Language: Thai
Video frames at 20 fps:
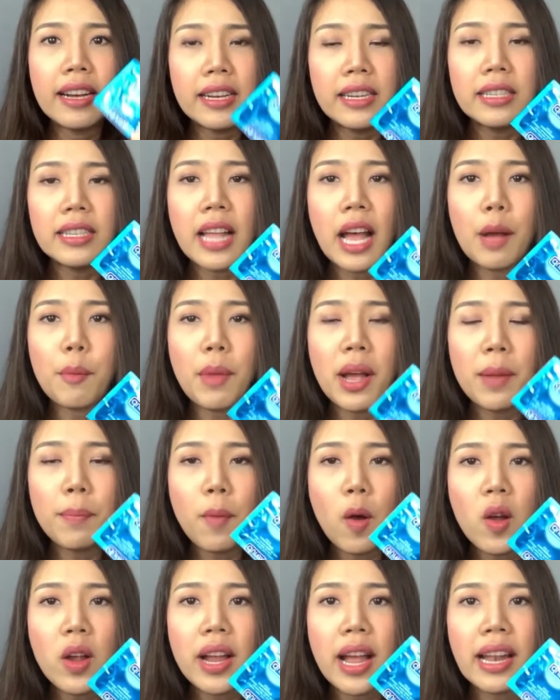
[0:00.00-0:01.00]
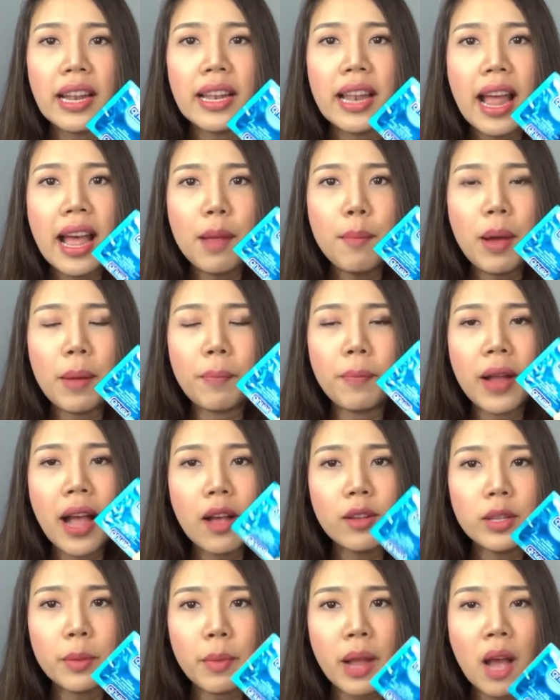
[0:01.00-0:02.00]
คือสามารถป้องกันได้แบบ
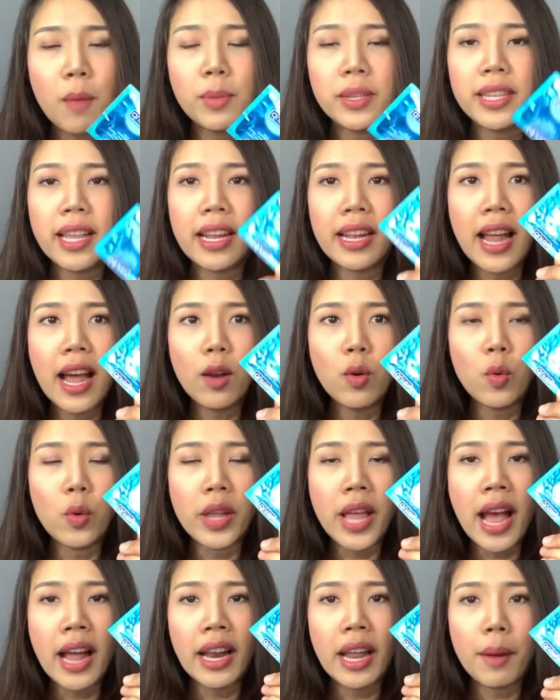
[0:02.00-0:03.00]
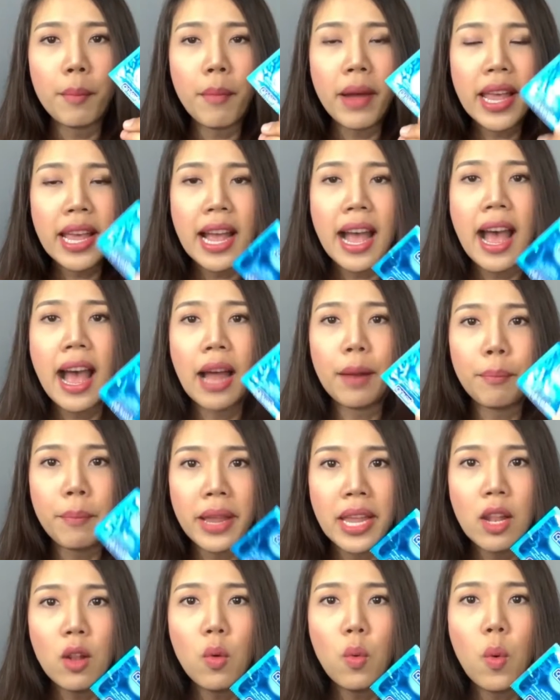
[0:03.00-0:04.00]
เก้าสิบเก้าเปอร์เซ็นต์ ถ้าถุงยางนั้นไม่ขาด
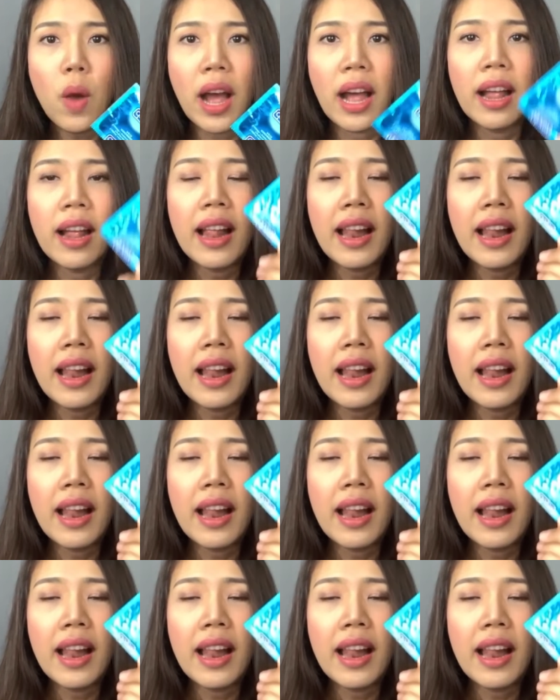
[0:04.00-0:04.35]
ไม่รั่ว